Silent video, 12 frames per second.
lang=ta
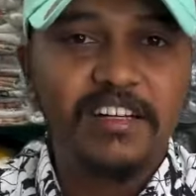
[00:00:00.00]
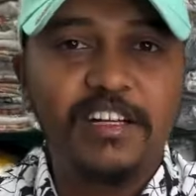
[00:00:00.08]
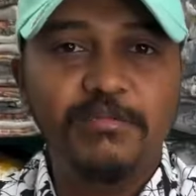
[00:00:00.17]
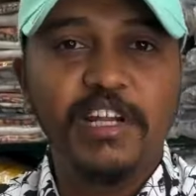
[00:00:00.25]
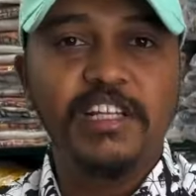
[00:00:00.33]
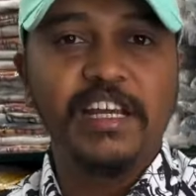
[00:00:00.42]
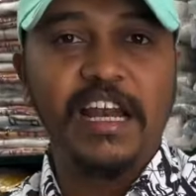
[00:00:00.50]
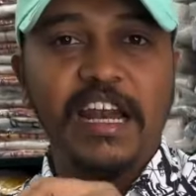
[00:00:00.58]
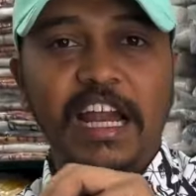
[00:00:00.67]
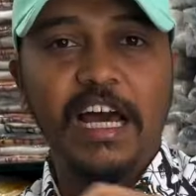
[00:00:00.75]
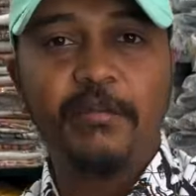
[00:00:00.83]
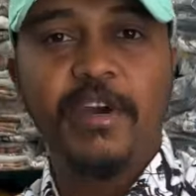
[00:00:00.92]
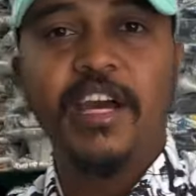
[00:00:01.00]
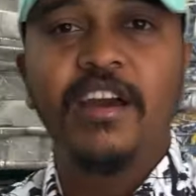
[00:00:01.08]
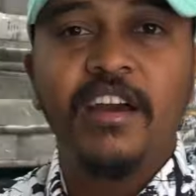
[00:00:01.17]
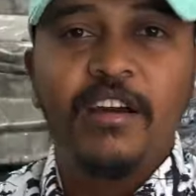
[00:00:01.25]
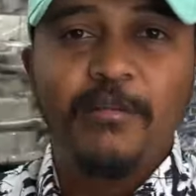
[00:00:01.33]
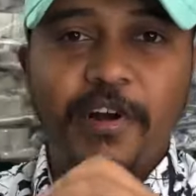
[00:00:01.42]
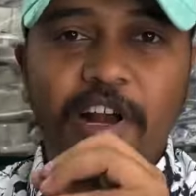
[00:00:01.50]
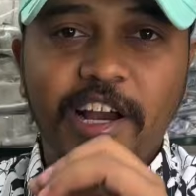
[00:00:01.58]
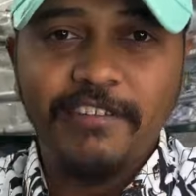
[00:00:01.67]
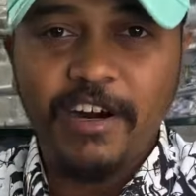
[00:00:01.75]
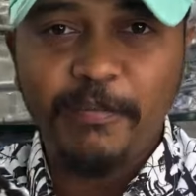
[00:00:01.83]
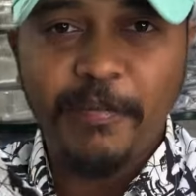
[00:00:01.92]
அண்ட் ட்ரிம்ஸ்லேருந்து எல்லாமே
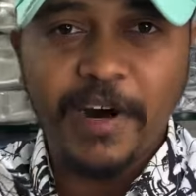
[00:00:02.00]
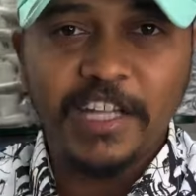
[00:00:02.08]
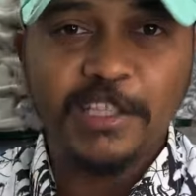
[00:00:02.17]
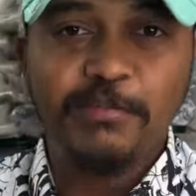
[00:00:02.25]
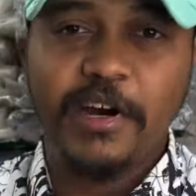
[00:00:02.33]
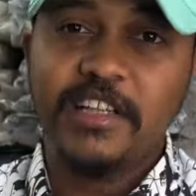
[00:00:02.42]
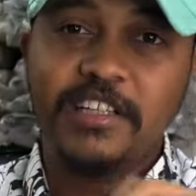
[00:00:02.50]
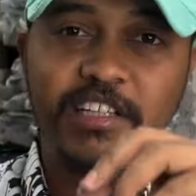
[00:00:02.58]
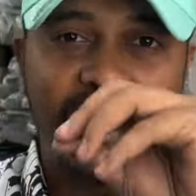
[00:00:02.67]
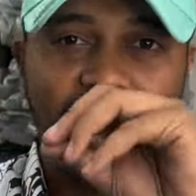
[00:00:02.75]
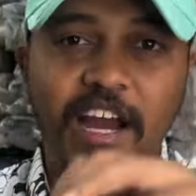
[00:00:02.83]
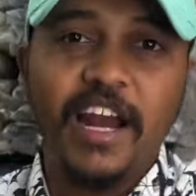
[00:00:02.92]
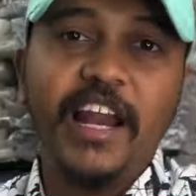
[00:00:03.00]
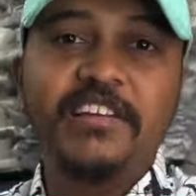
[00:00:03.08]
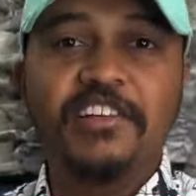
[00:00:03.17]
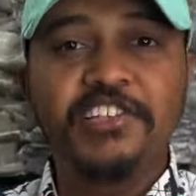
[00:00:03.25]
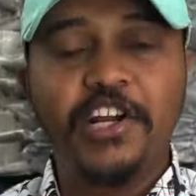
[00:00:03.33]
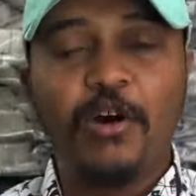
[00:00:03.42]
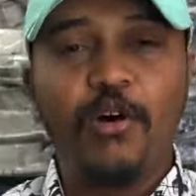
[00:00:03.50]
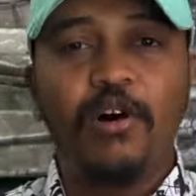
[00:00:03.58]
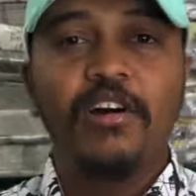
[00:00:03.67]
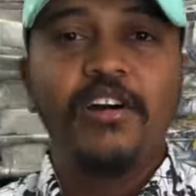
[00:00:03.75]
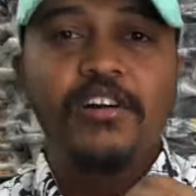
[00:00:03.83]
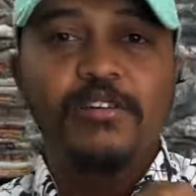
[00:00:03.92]
பக்காவாக பார்த்து பார்த்து நாங்களே செஞ்சுருக்கோம்
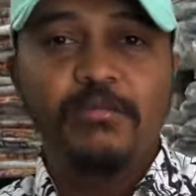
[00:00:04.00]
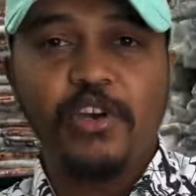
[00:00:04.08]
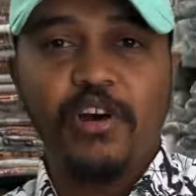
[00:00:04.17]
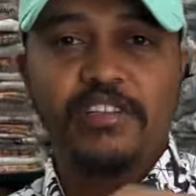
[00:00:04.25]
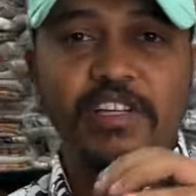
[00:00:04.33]
பிகாஸ்